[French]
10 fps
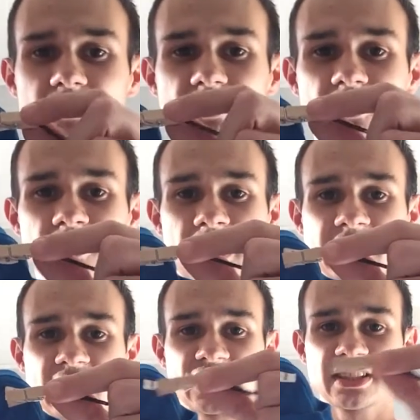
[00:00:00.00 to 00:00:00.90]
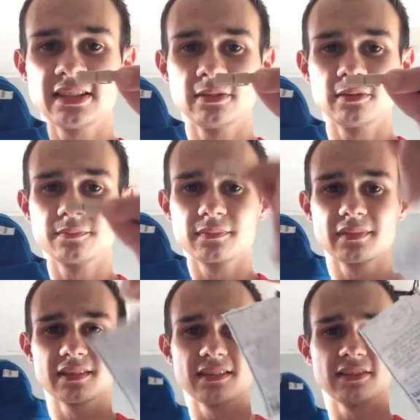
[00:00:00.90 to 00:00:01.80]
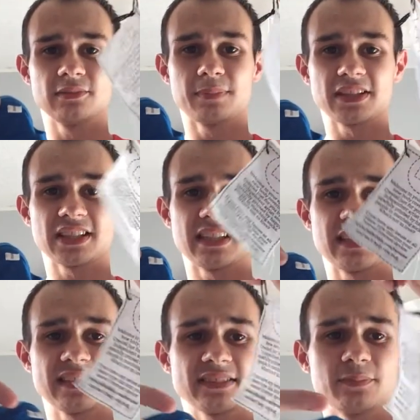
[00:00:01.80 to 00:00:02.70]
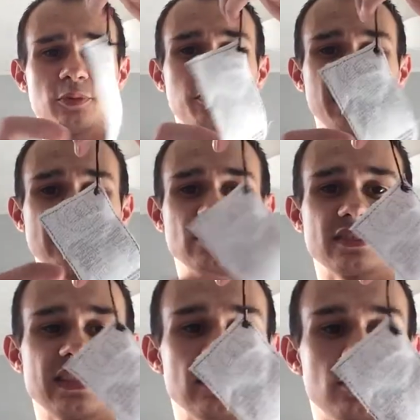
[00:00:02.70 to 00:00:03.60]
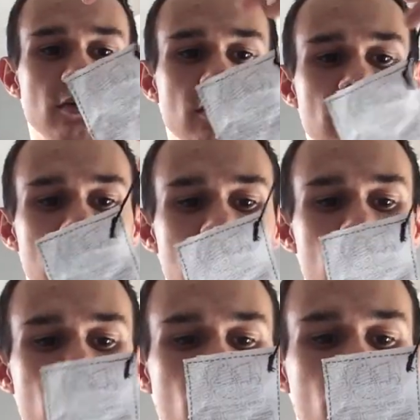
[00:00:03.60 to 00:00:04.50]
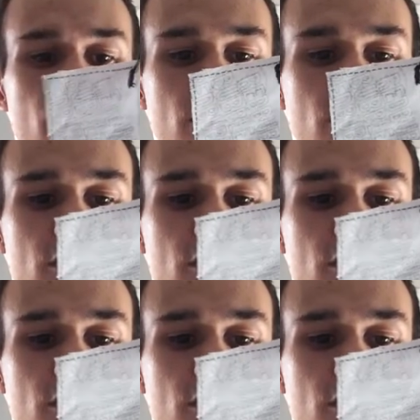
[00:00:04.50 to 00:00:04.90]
d'attacher une page à l'ins pour présenter. donc,